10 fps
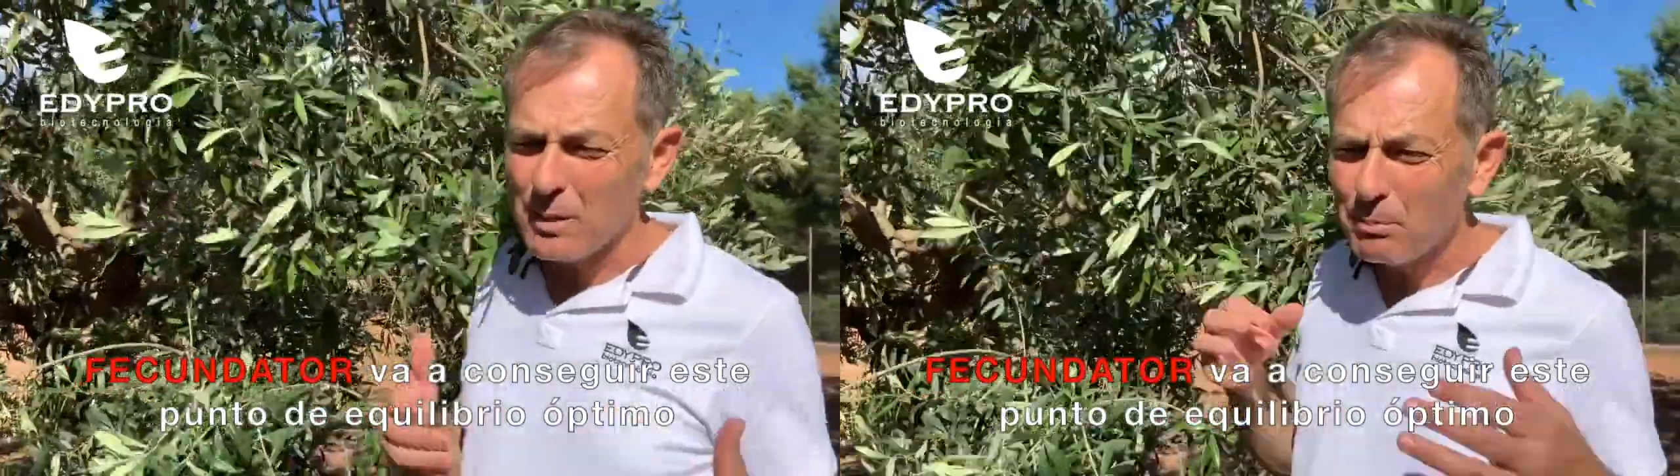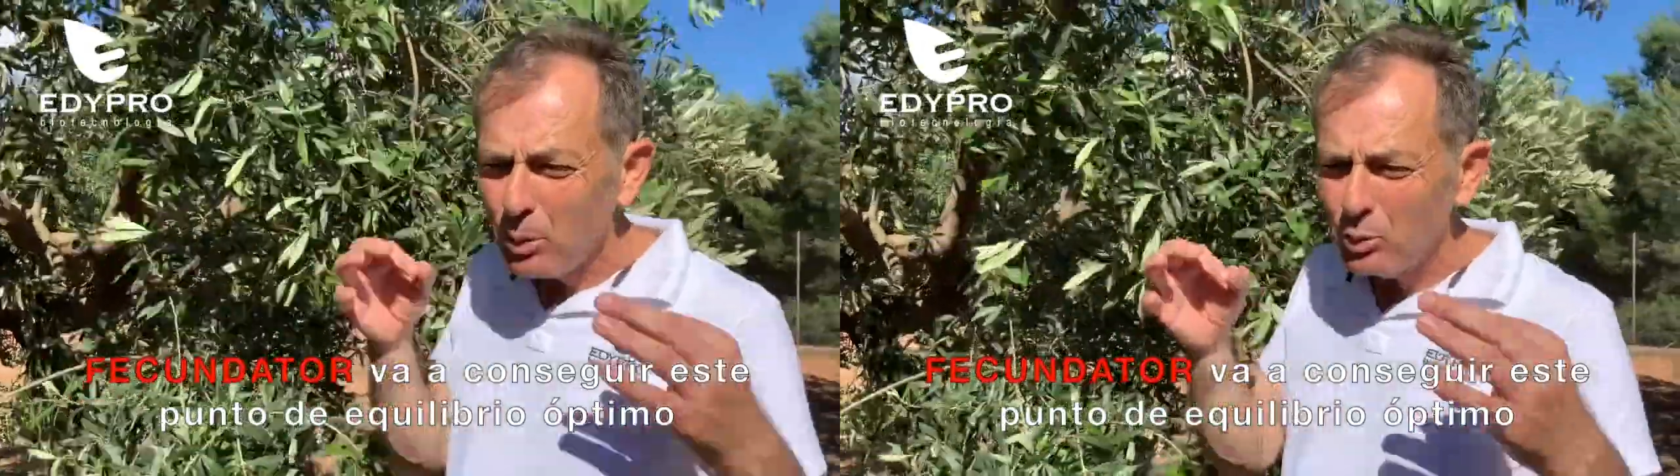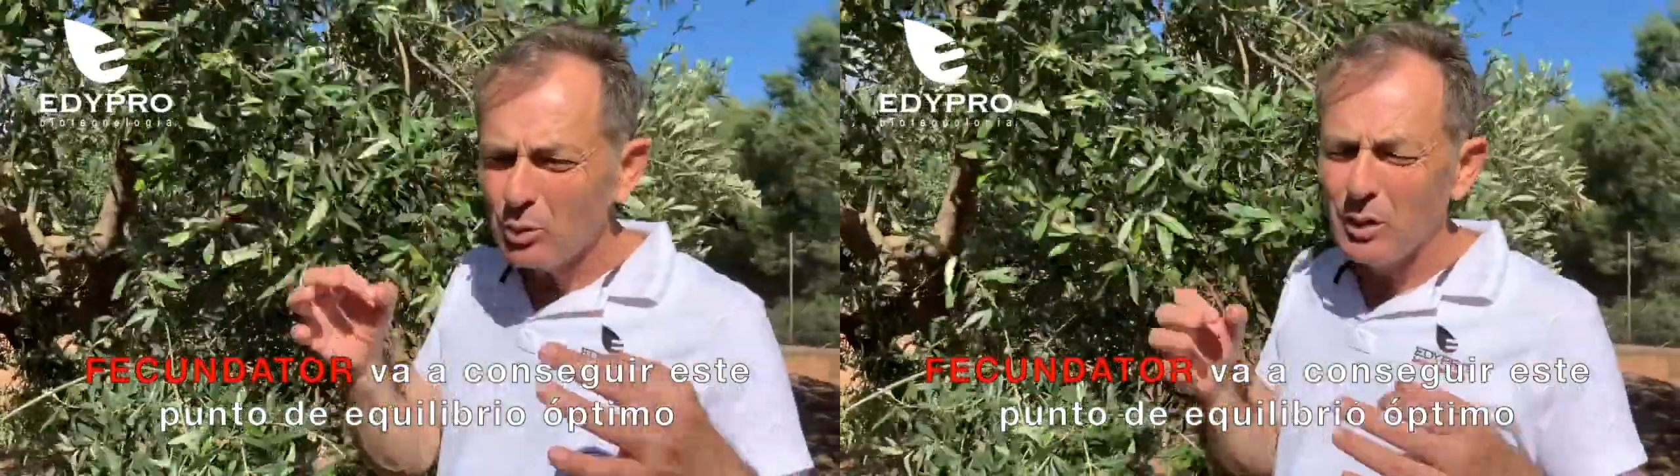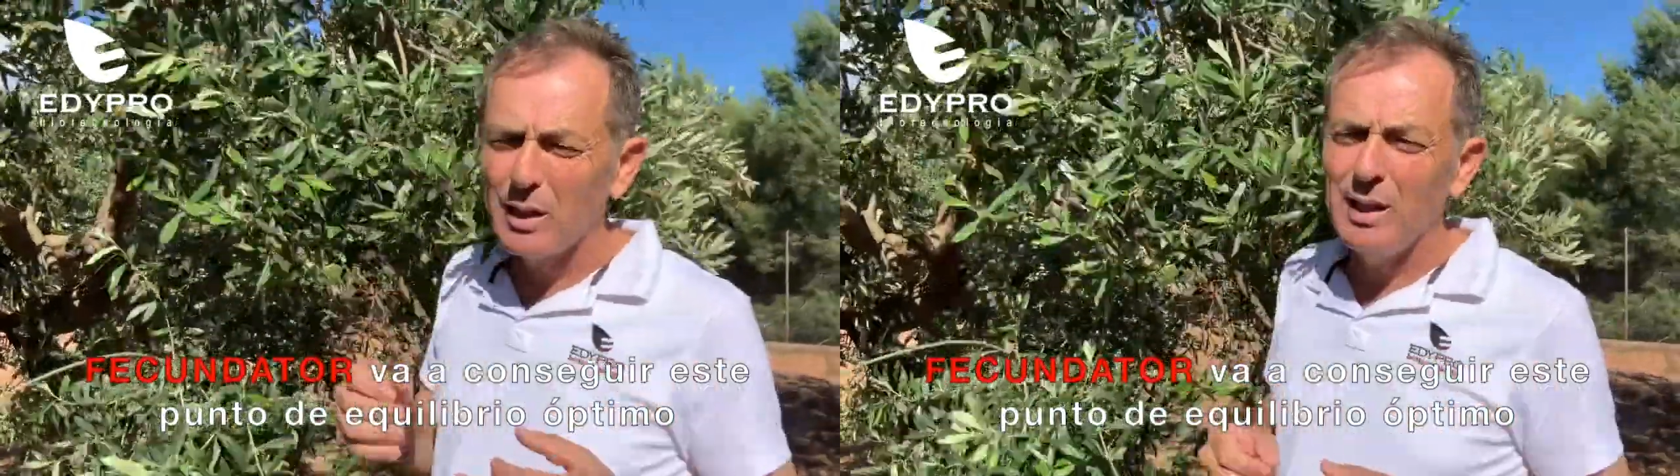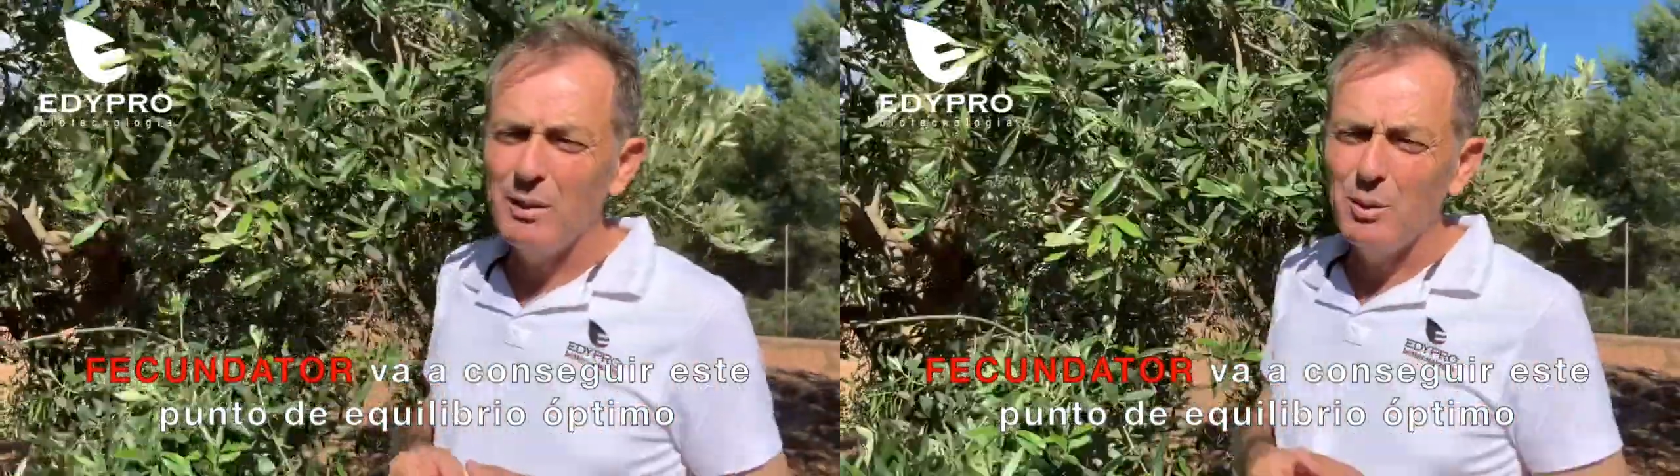punto de
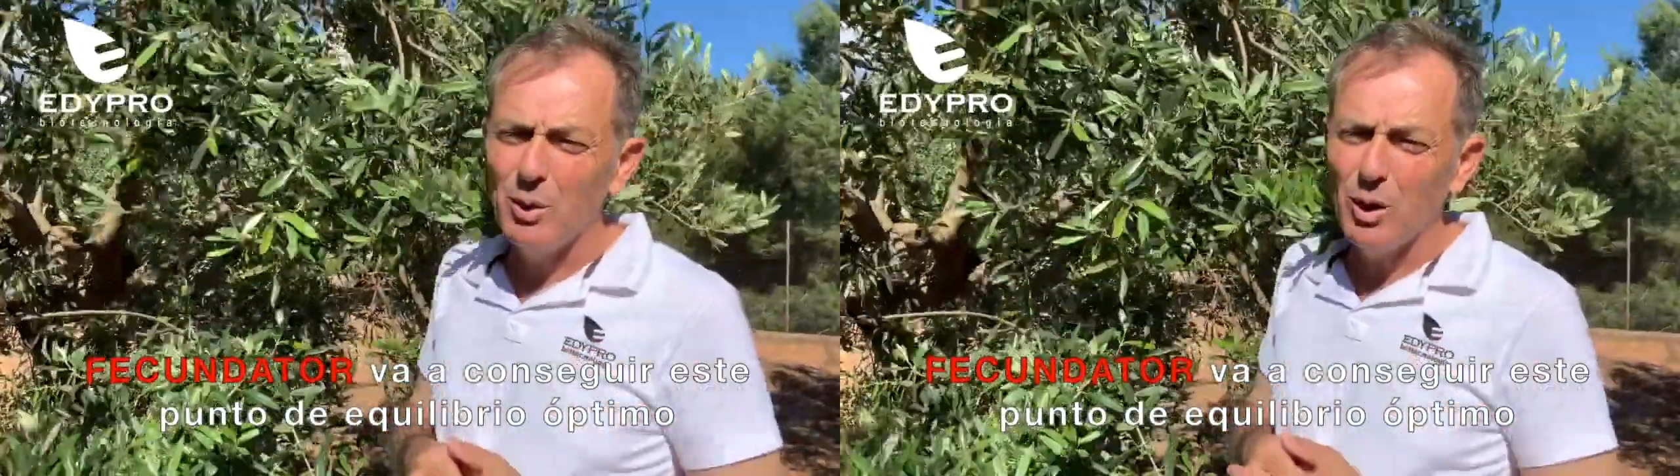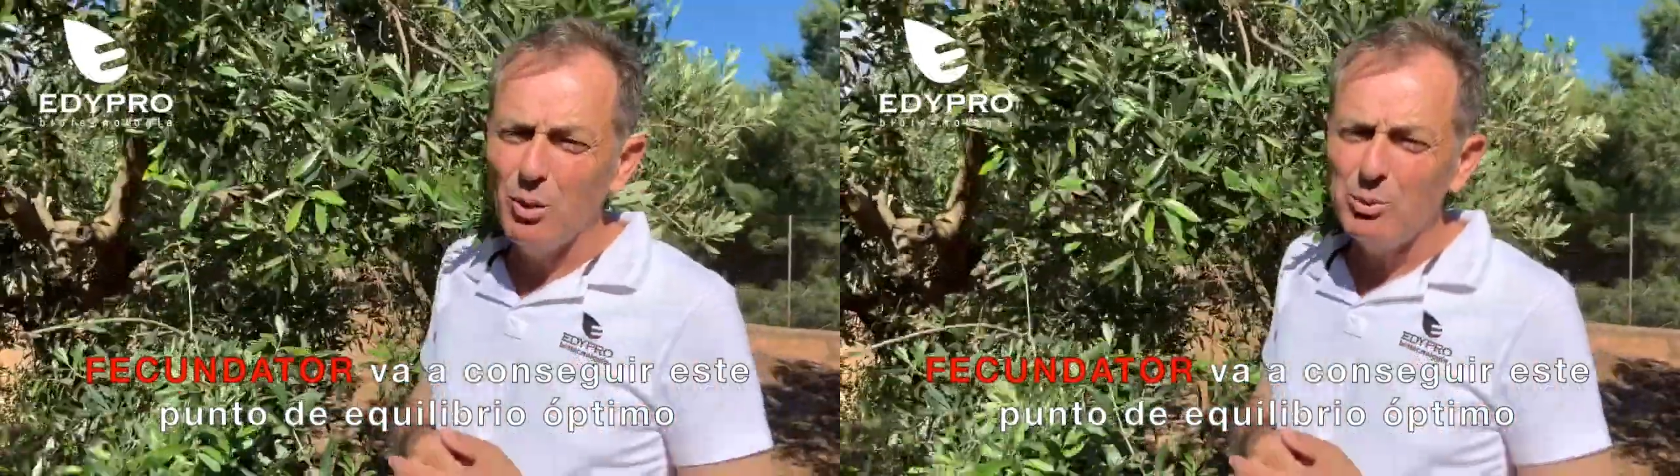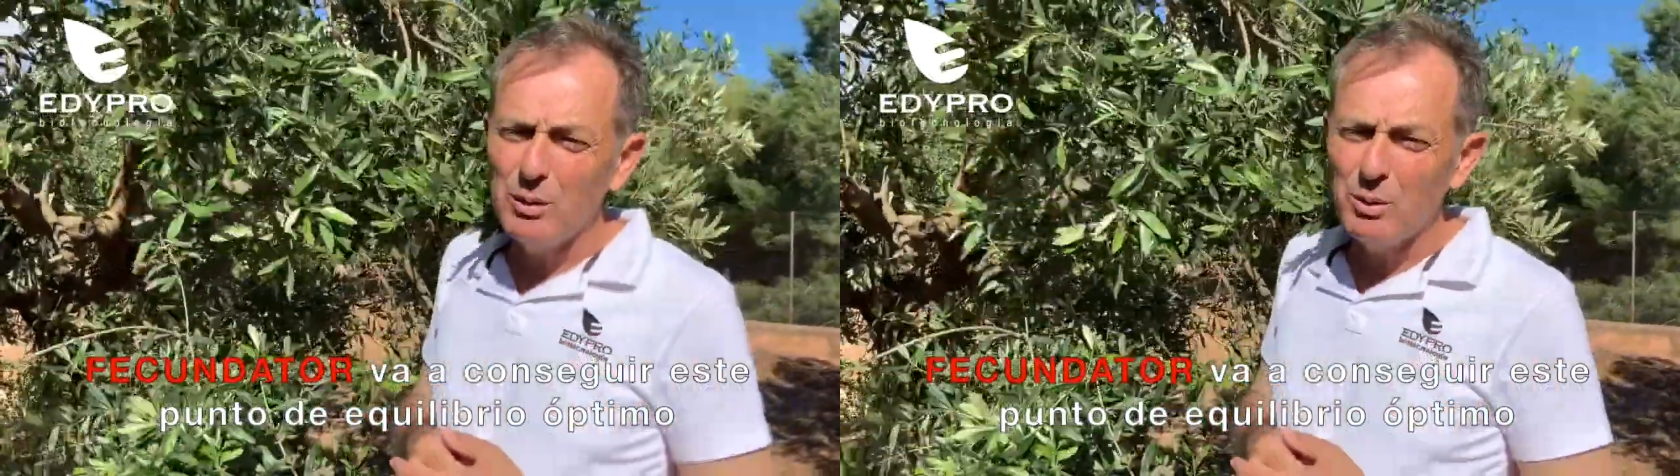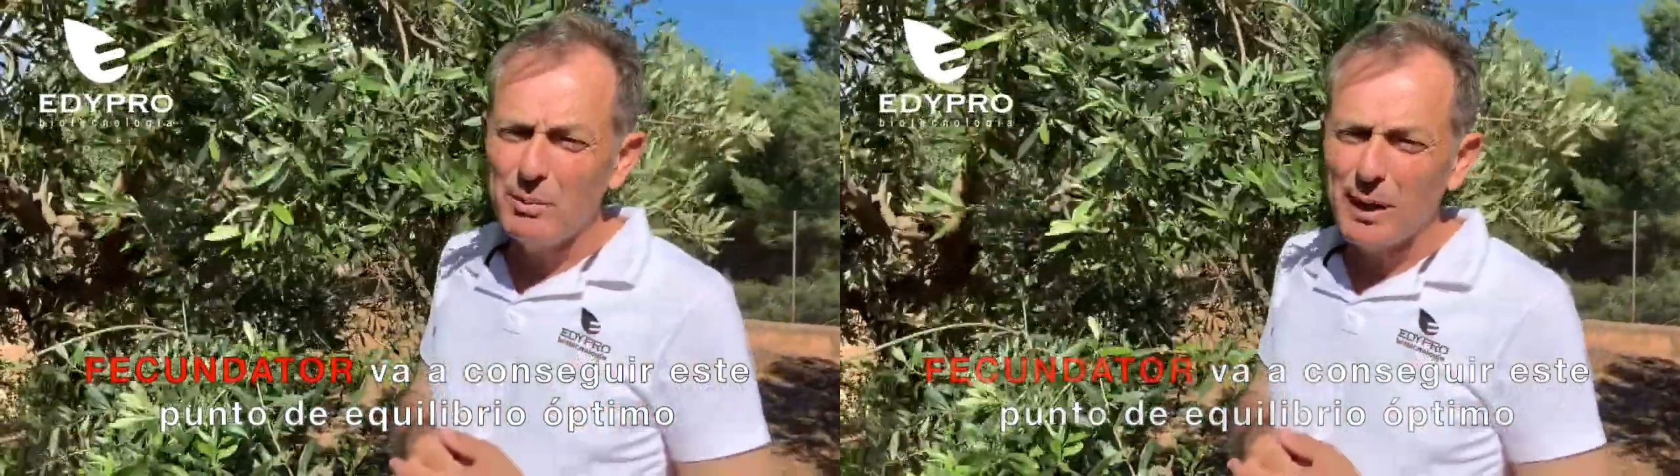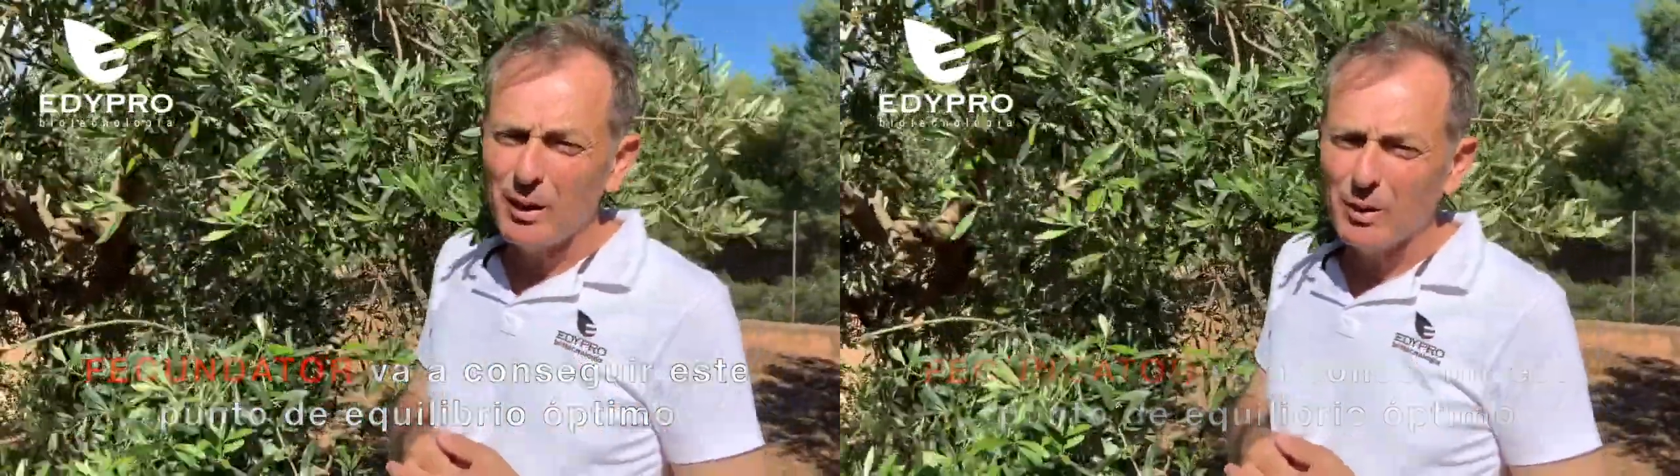equilibrio óptimo
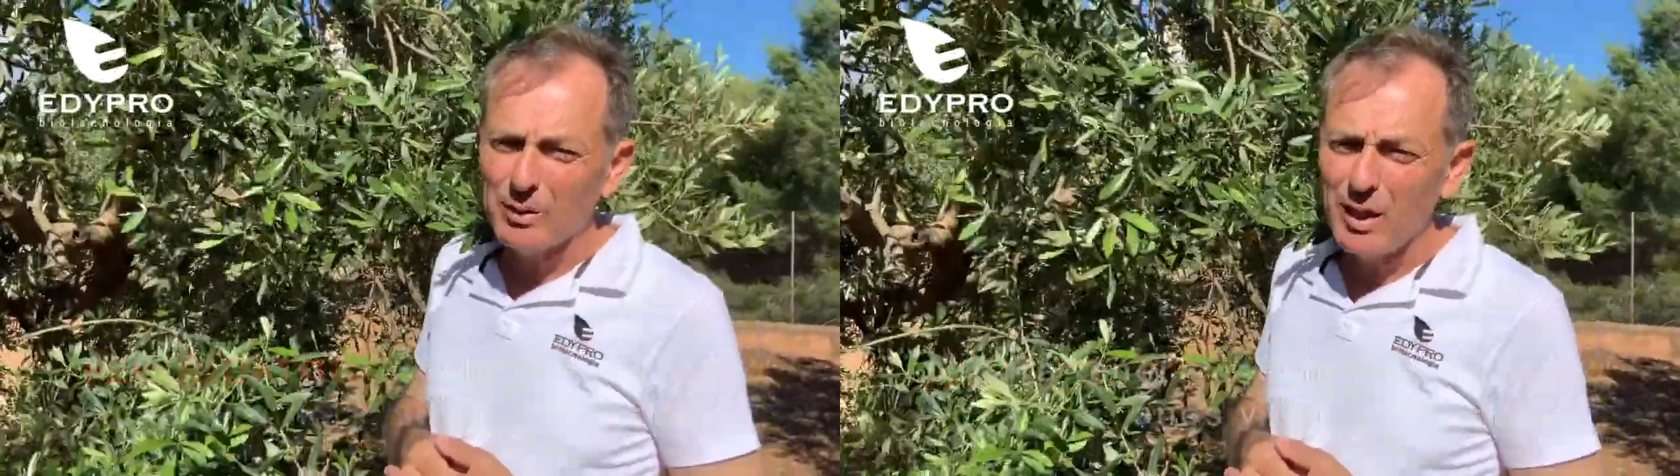para